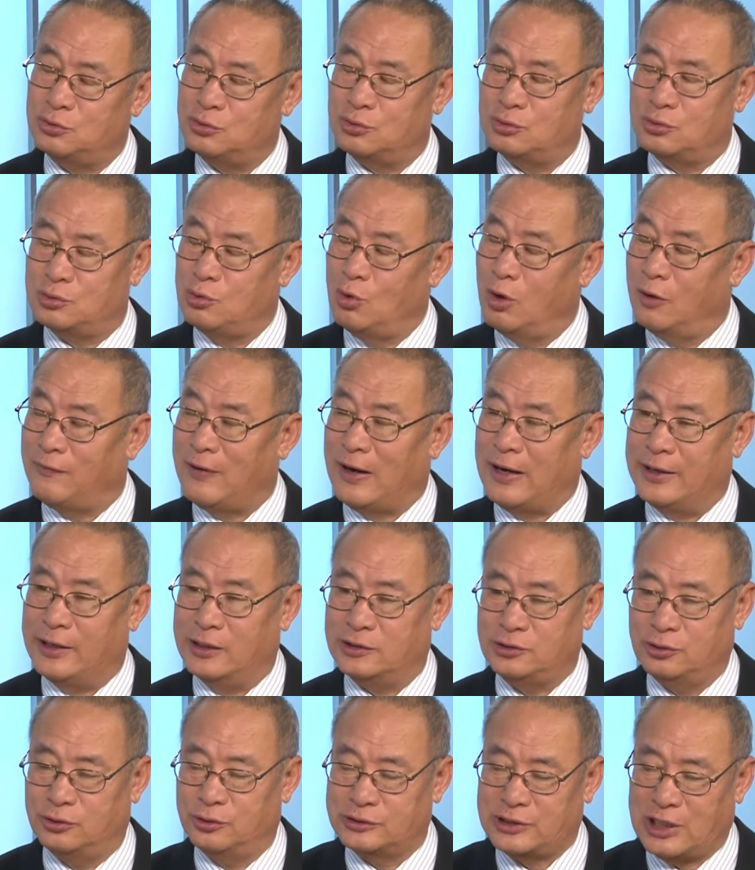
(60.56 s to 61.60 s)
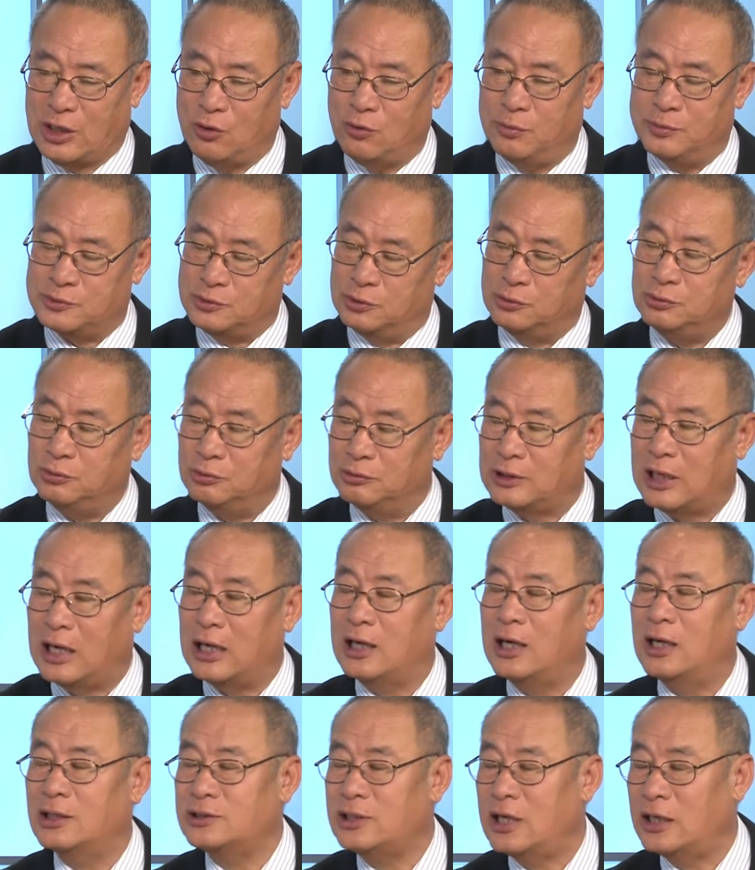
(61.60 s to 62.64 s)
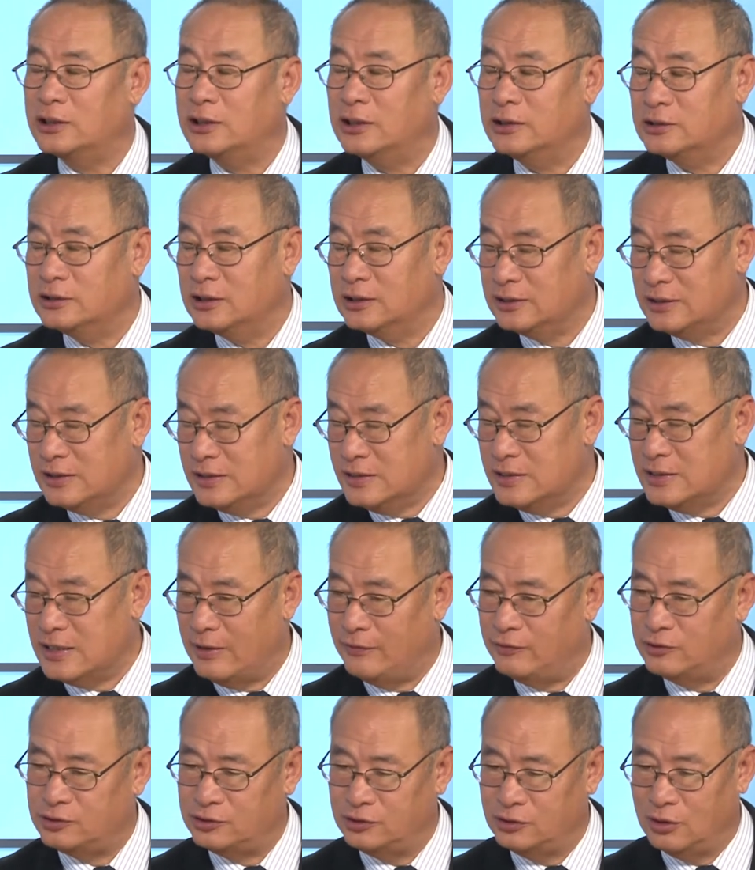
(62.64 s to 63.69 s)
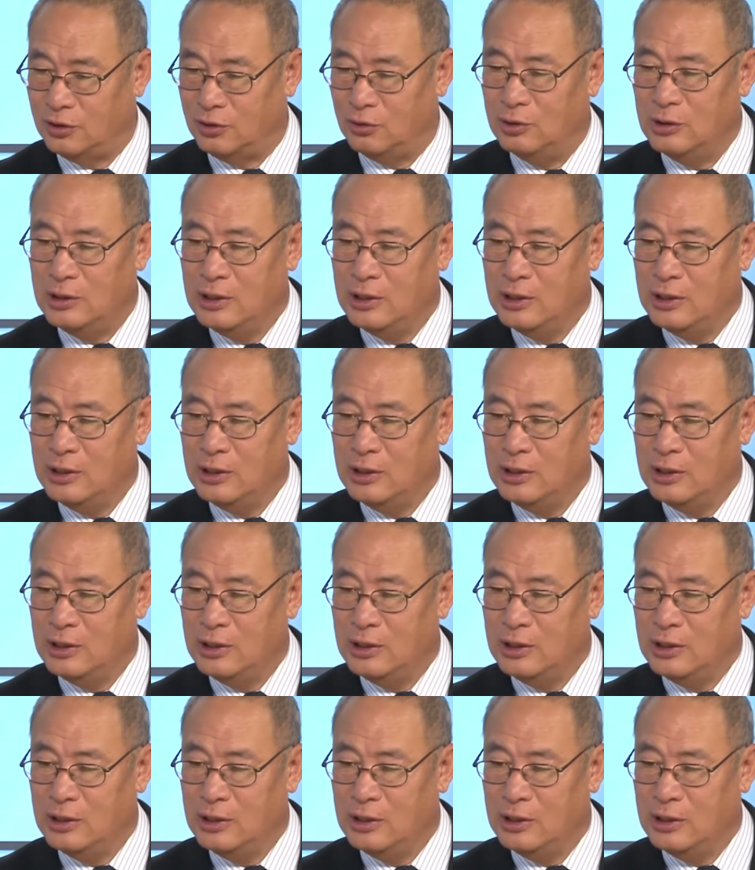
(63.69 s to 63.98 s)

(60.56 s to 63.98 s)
做法呢，就是在我们总统刚刚上任的第一年的时候，